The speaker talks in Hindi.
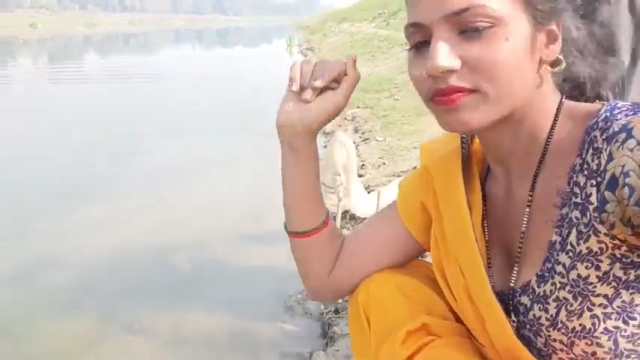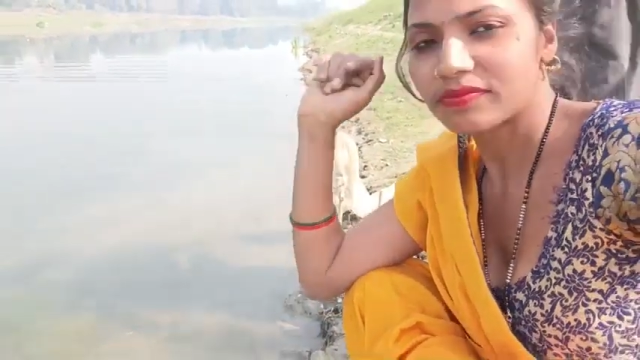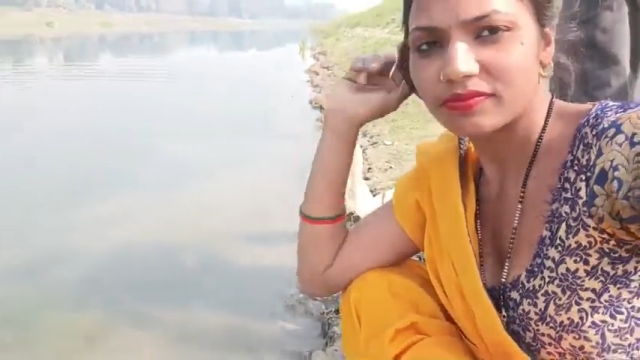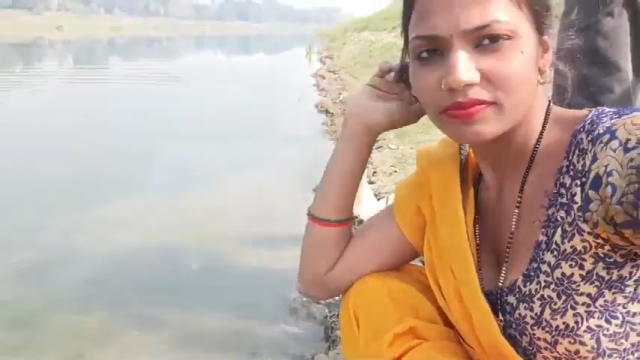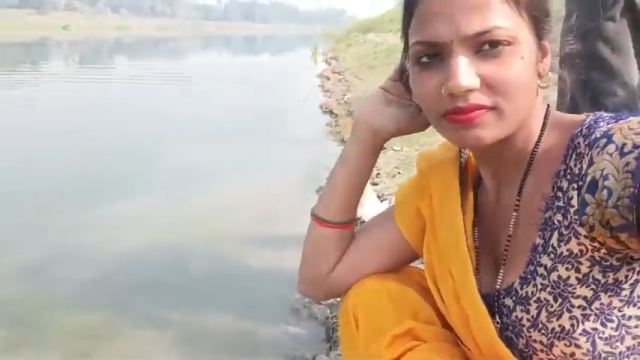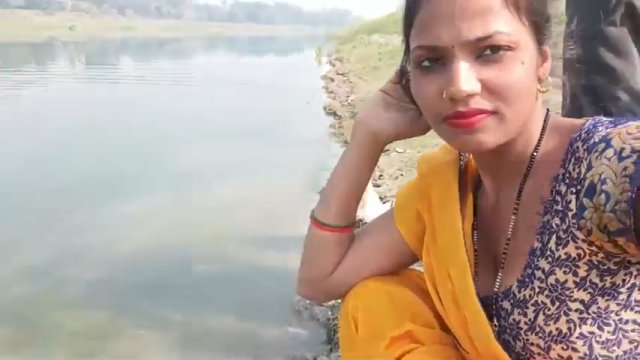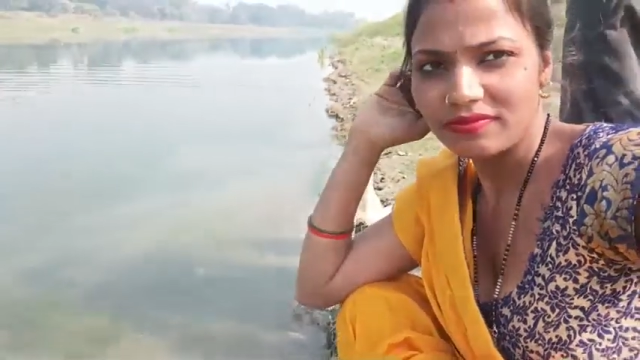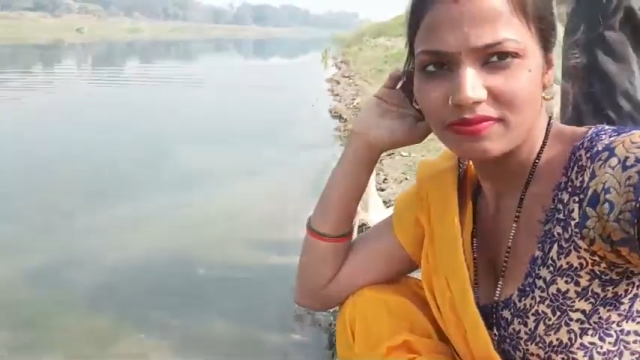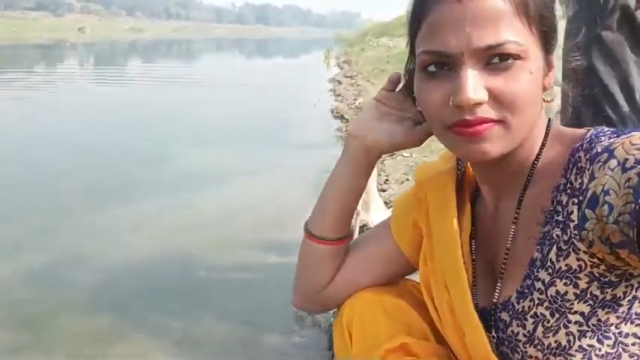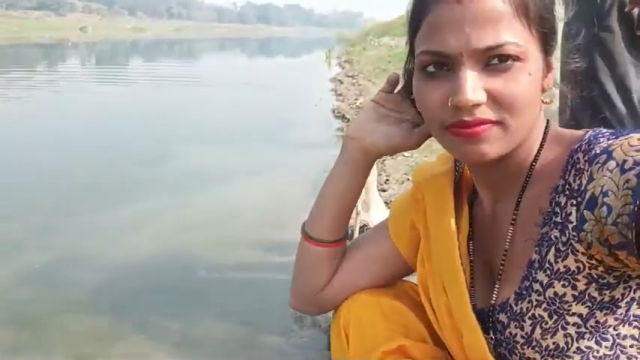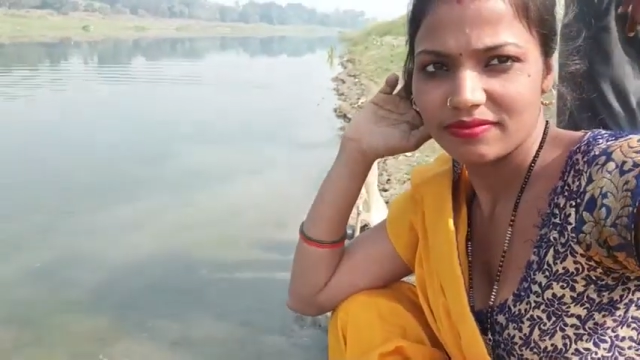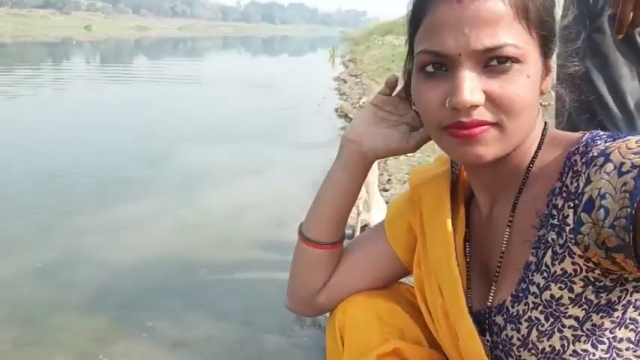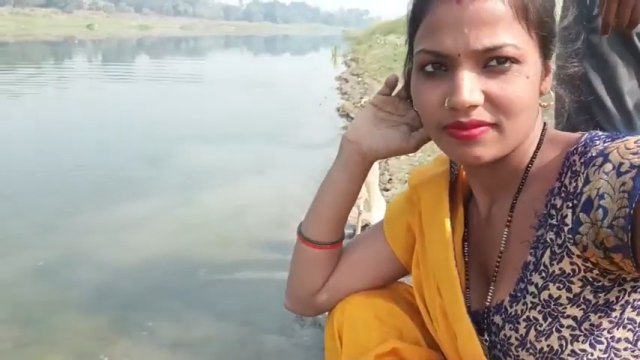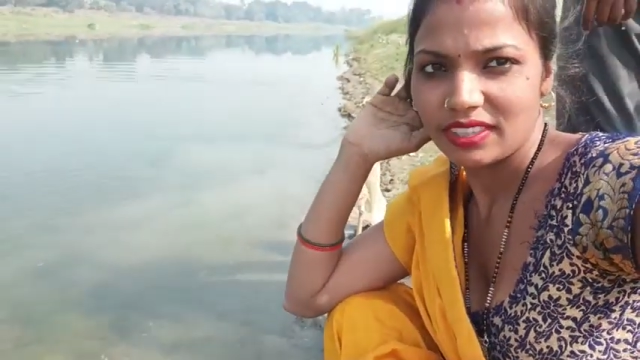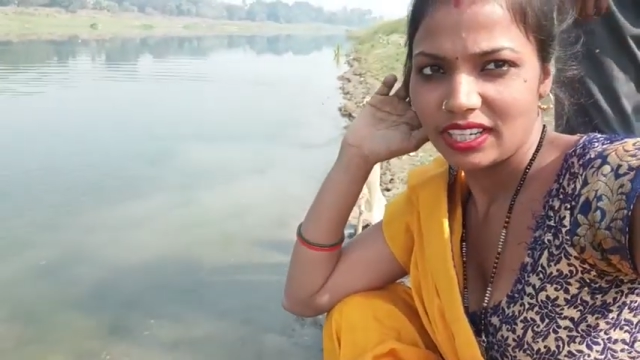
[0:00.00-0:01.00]
खाना
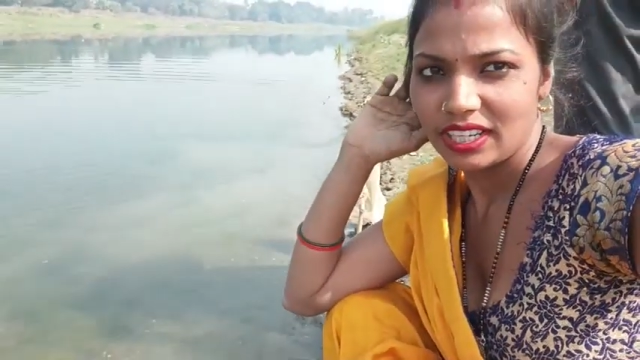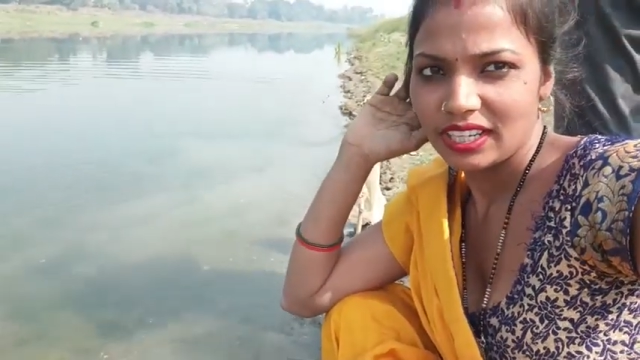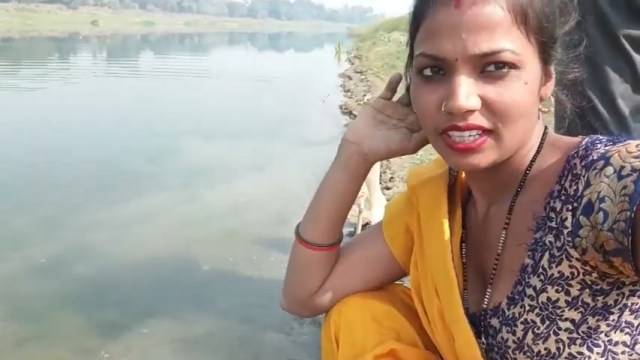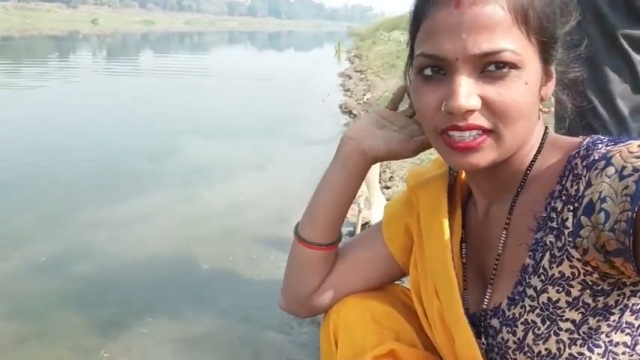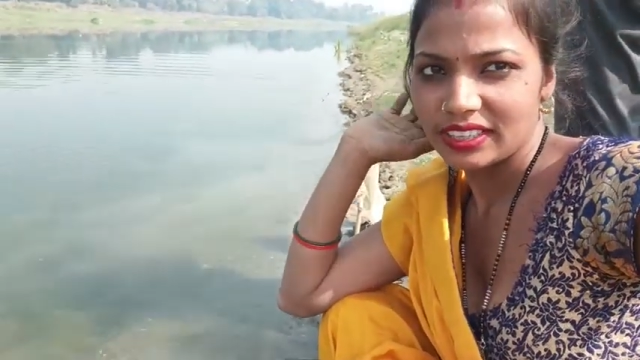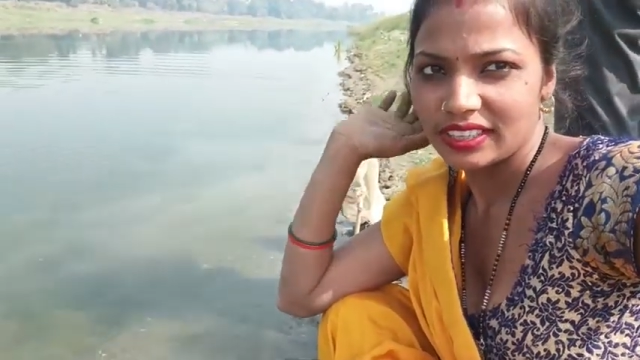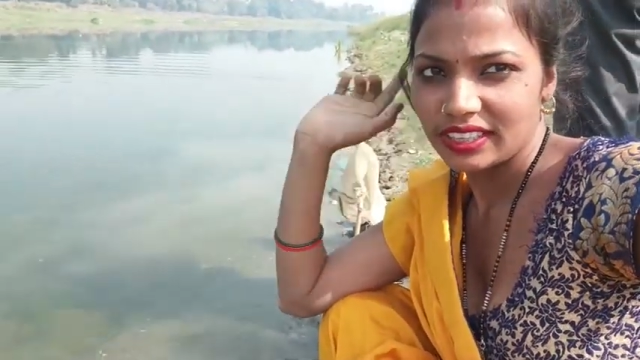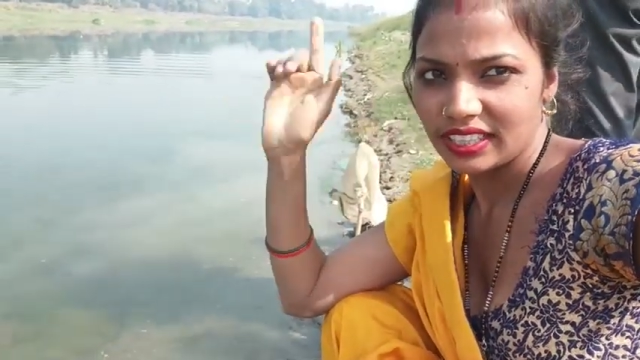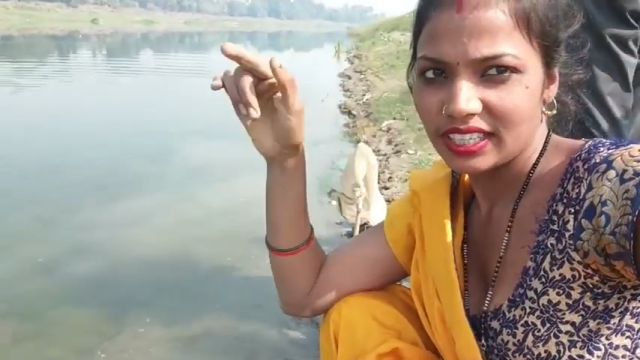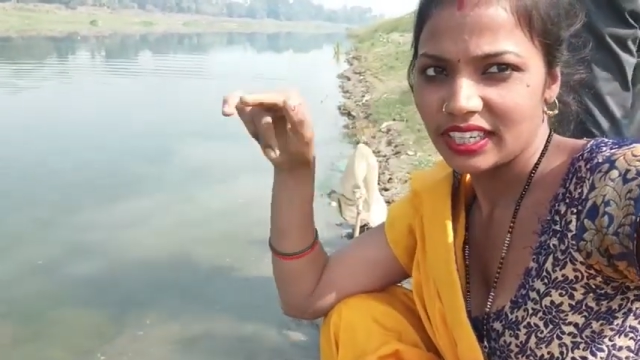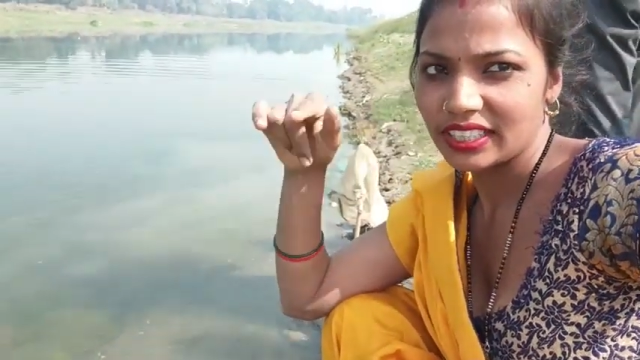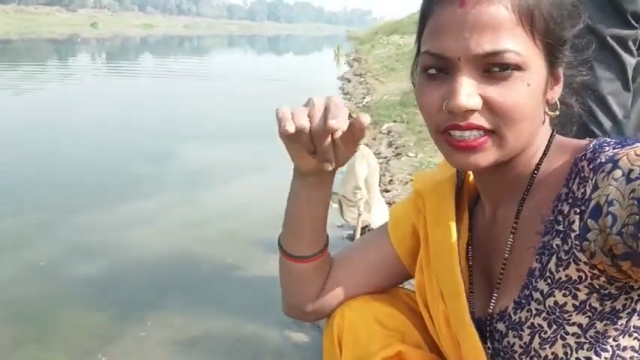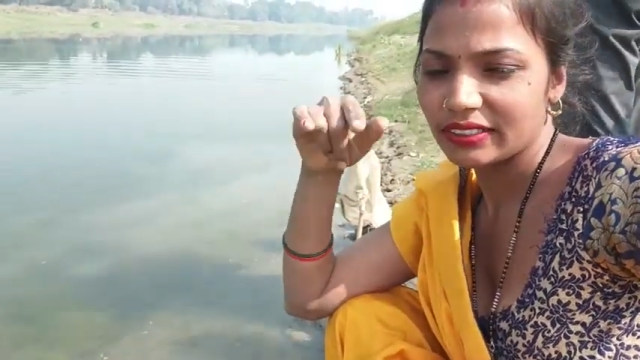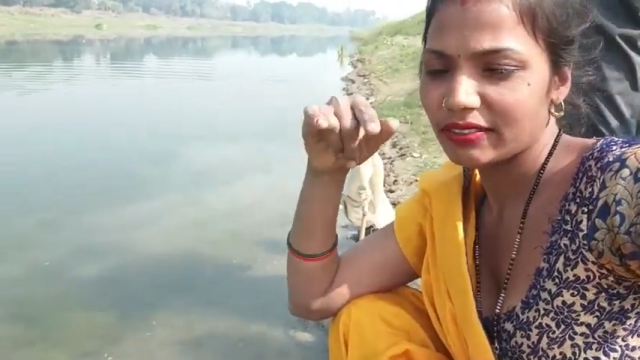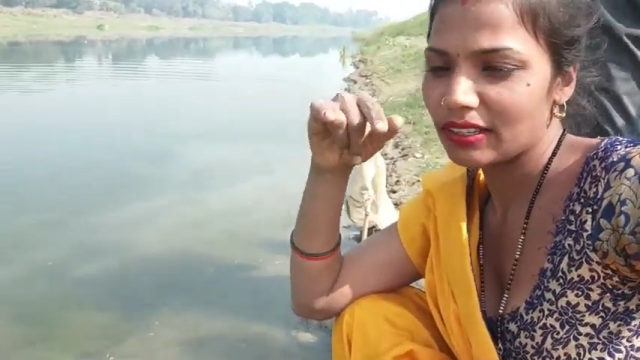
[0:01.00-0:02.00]
दिखाते हैं दिखाती
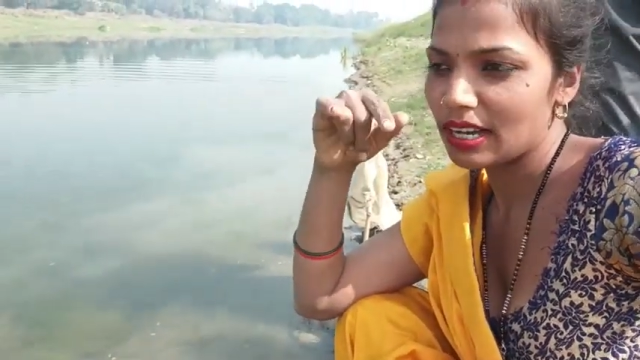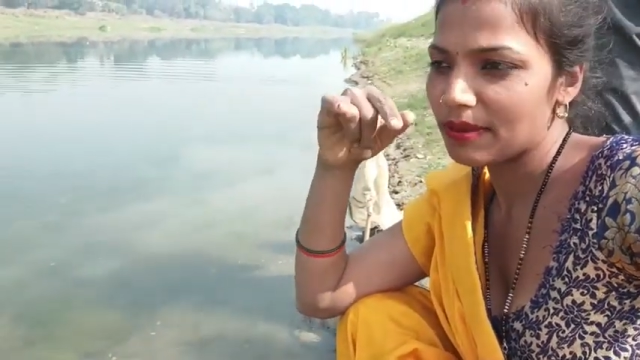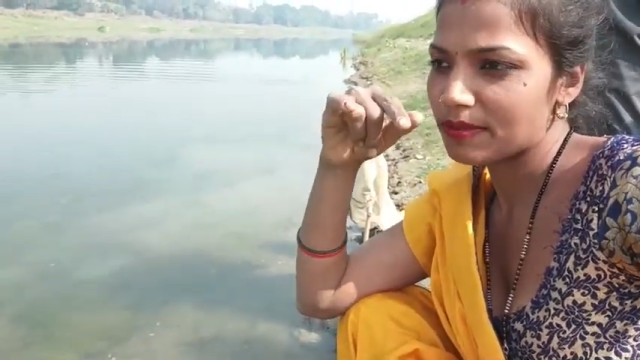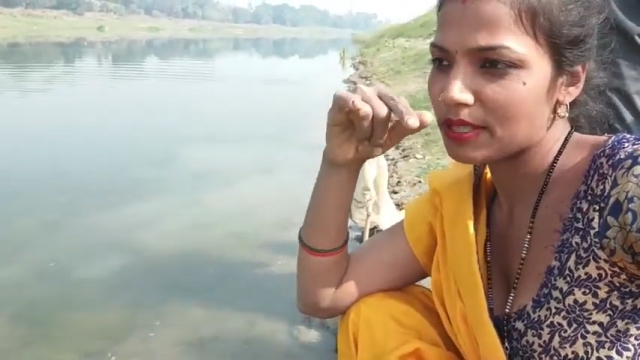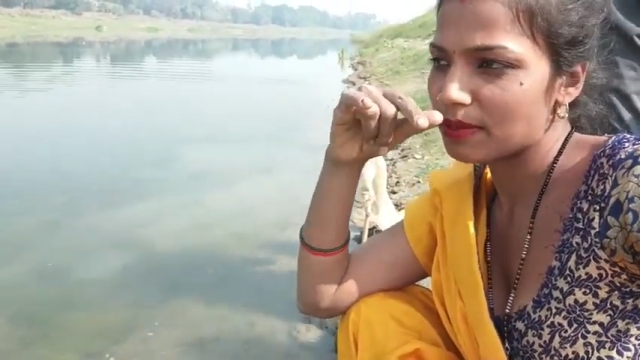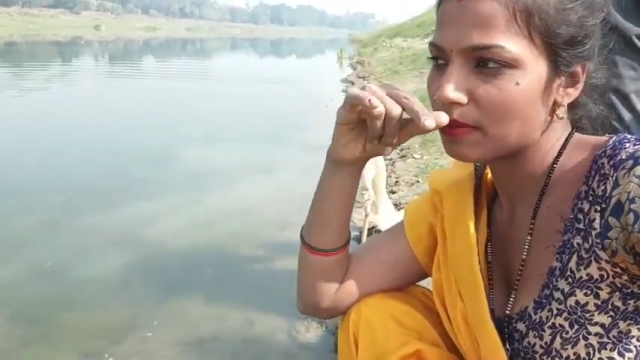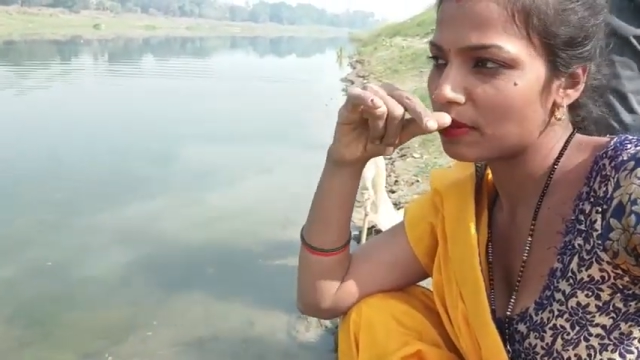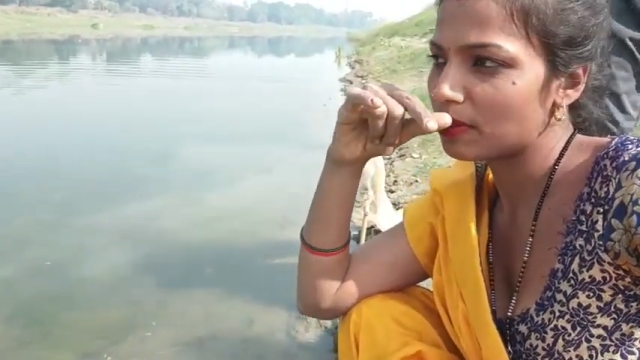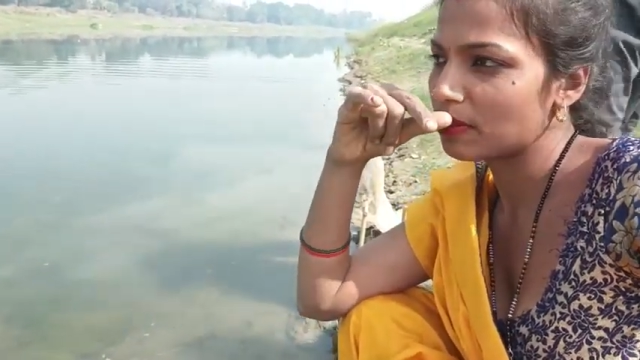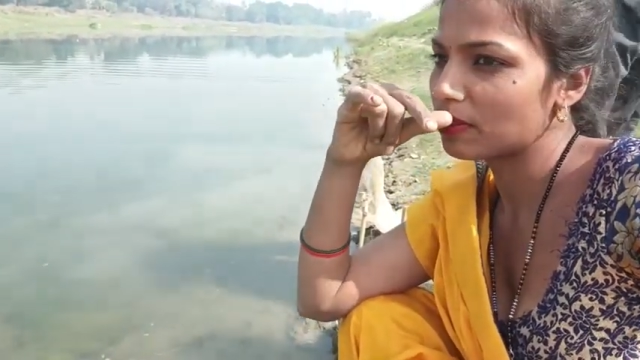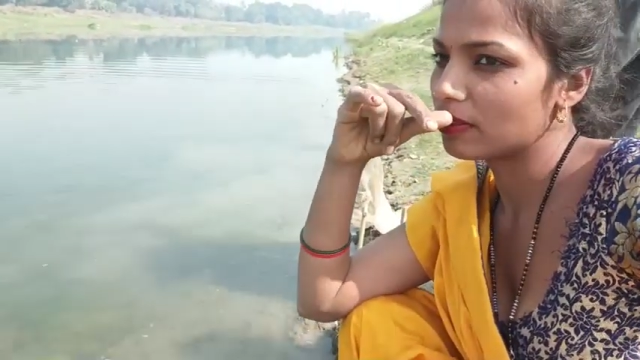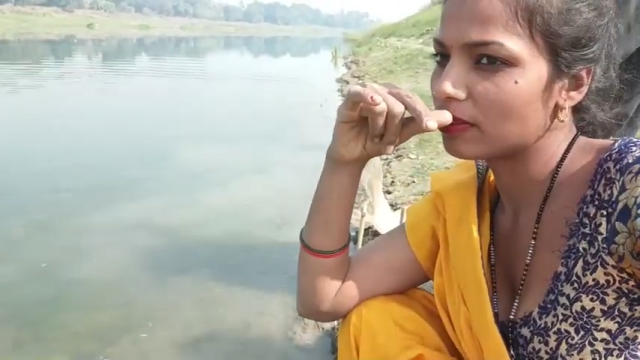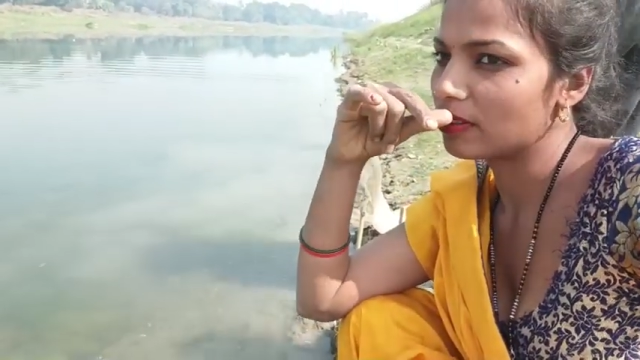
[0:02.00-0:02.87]
हूँ आप सब लोग को